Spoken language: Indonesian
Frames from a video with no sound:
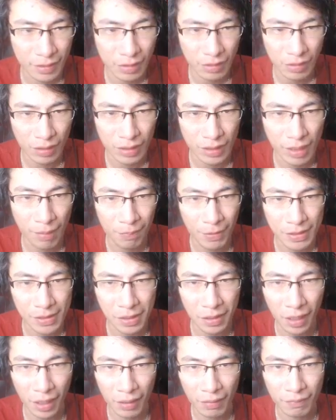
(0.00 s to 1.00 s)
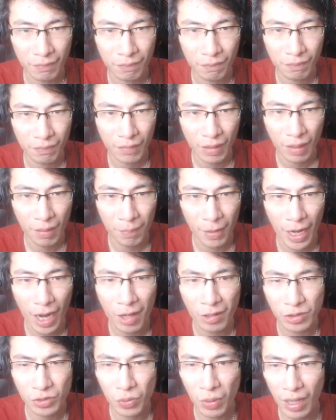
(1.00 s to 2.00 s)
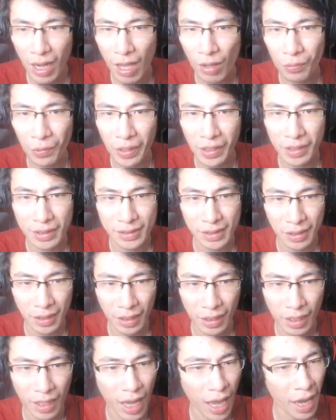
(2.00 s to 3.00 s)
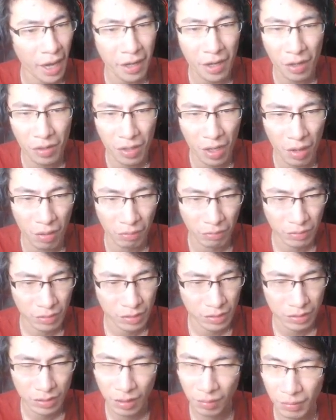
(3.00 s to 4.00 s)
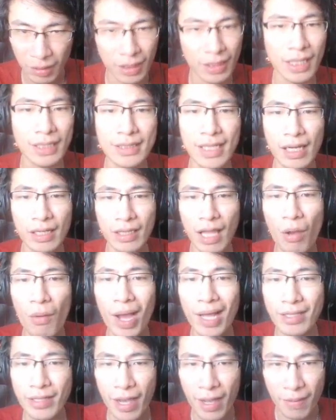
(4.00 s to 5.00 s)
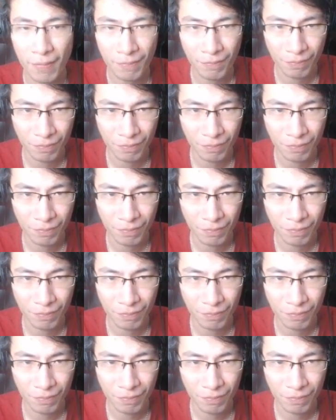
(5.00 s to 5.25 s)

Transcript: Udah nyampe sini. Apa yang harus gua lakuin di sini? I don't know. Tapi kita cari tahu aja.